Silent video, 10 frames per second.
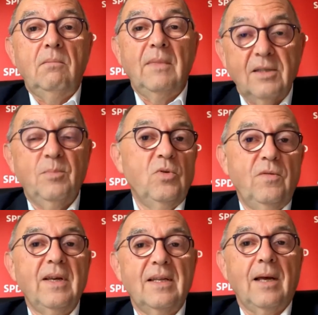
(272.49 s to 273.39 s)
Das
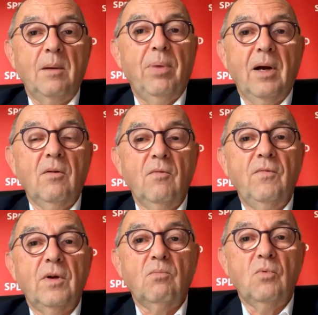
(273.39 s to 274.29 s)
müssen wir jetzt
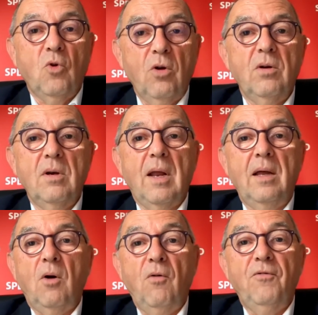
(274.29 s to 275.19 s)
anpacken. Wir können
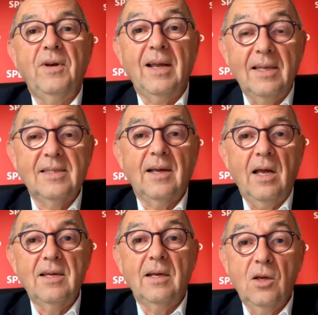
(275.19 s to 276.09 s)
auf eine ganze
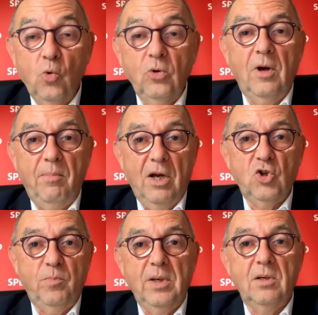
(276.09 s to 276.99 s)
Reihe guter
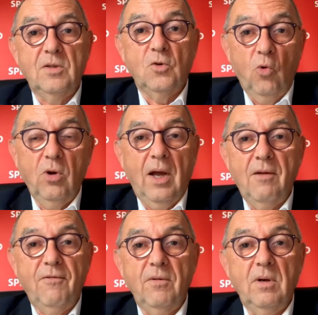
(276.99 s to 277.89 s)
Beispiele
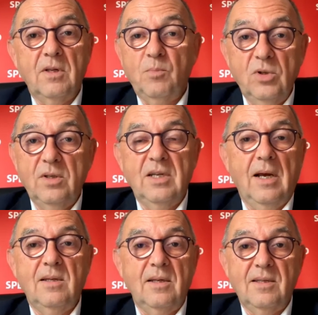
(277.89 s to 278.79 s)
zurückgreifen. Es muss
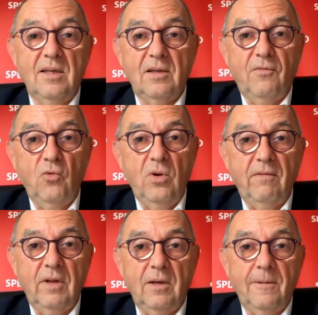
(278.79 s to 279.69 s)
nicht alles jetzt erst
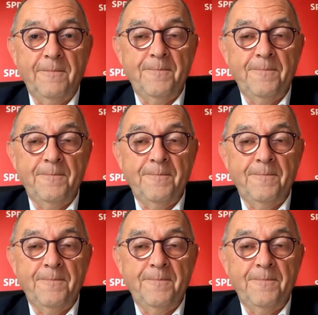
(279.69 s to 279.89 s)
erfunden werden.